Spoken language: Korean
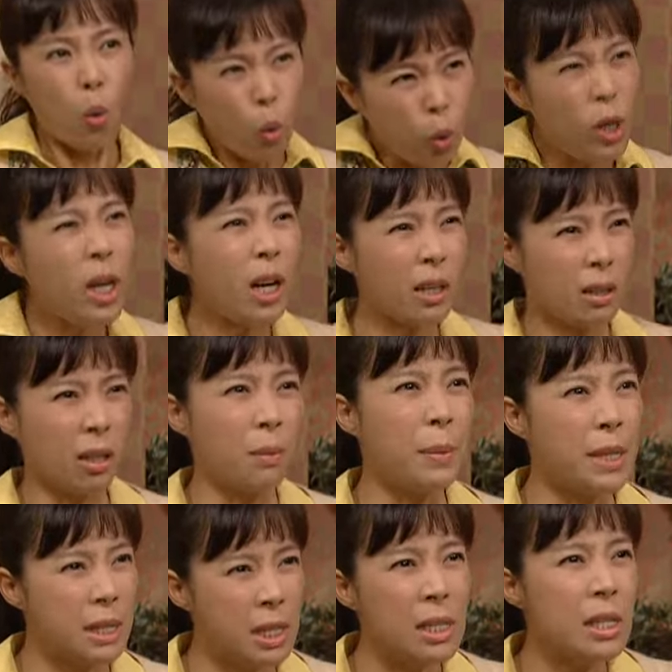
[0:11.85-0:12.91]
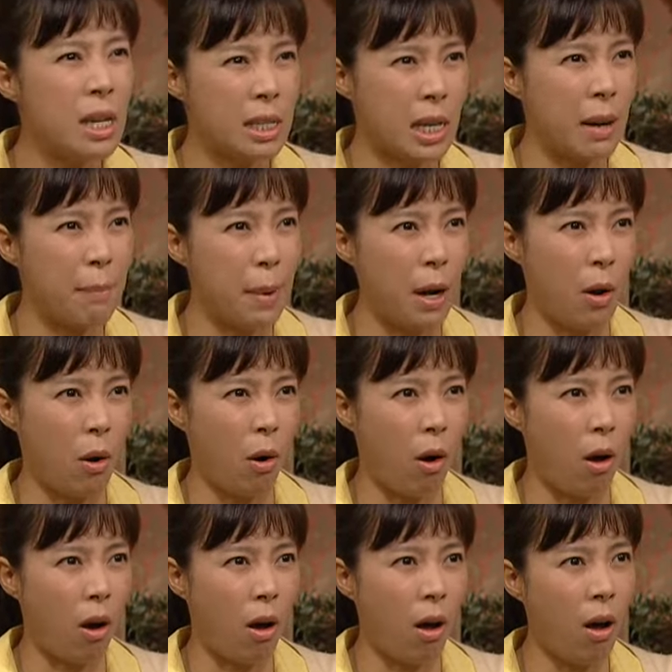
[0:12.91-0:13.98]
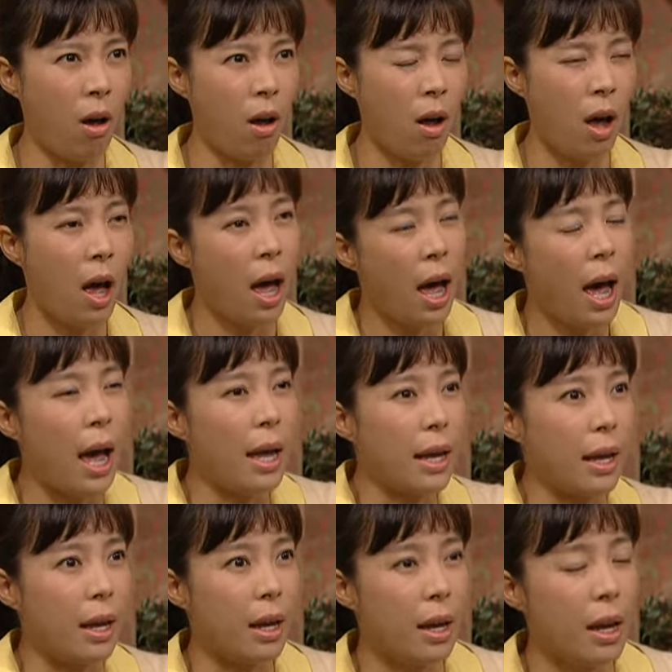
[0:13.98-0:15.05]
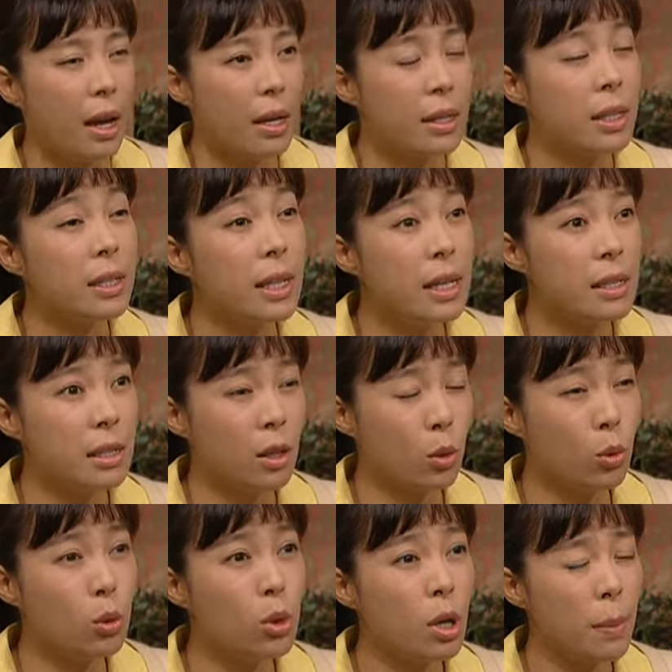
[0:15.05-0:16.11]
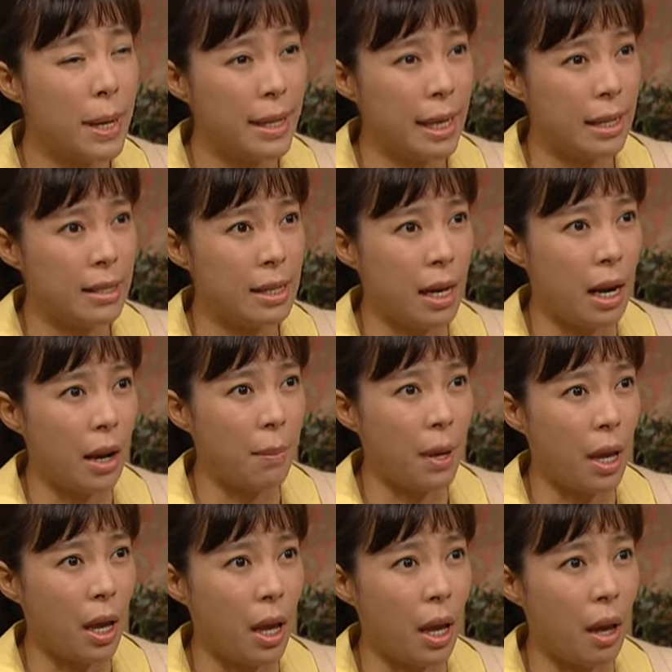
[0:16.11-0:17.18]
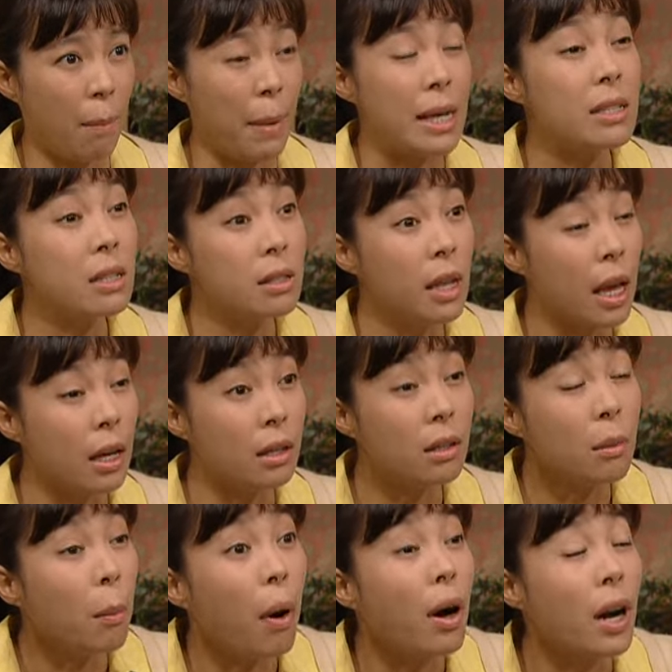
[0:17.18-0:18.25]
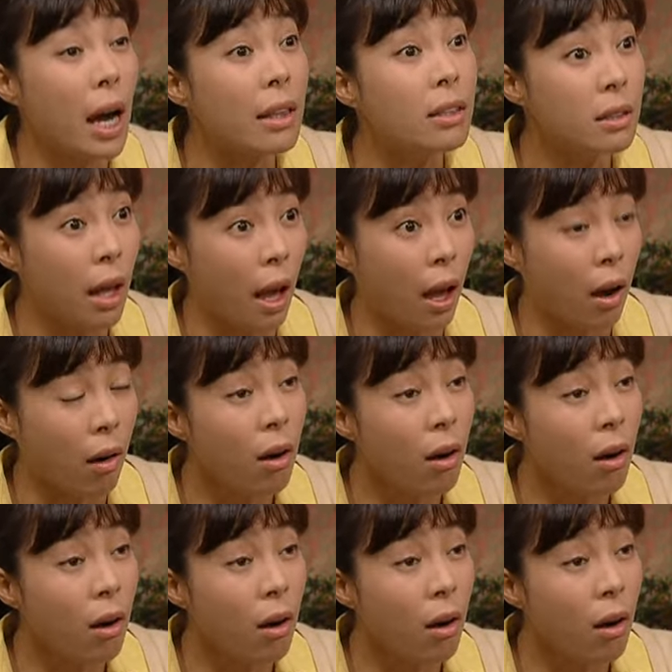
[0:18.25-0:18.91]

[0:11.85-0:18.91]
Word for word: 우리가 더 미친다 참말로. 어? 아예전안서 음수업한다는 사람이 맞선 대행 그 뭐라는데?